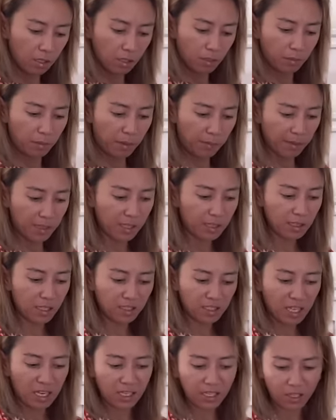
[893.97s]
Mabigat
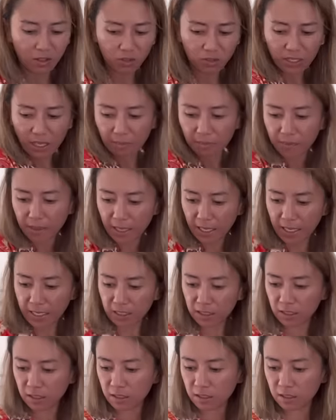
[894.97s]
lang talaga yung
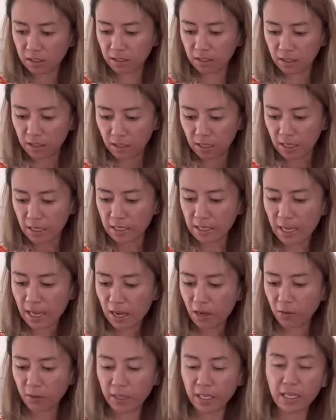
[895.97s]
tablet.
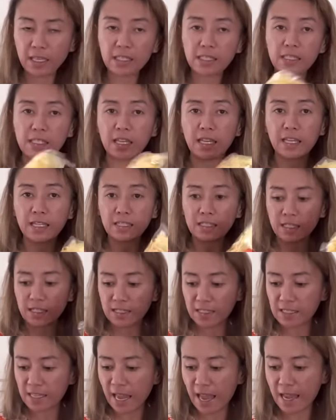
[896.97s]
Now is his
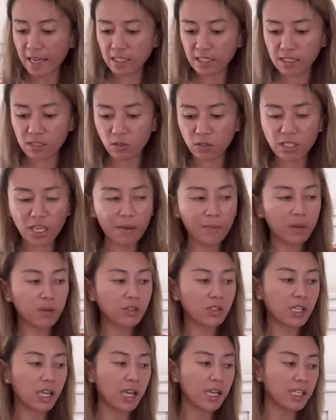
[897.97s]
snacks. So, sabi
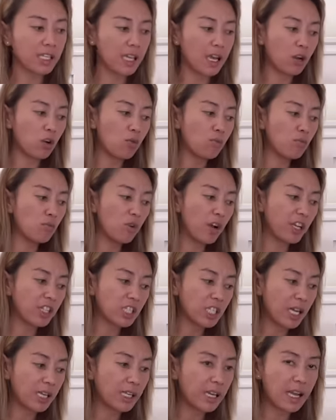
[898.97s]
ko sa kanya, kumuha
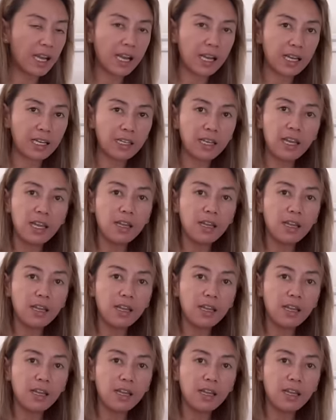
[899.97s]
siya ng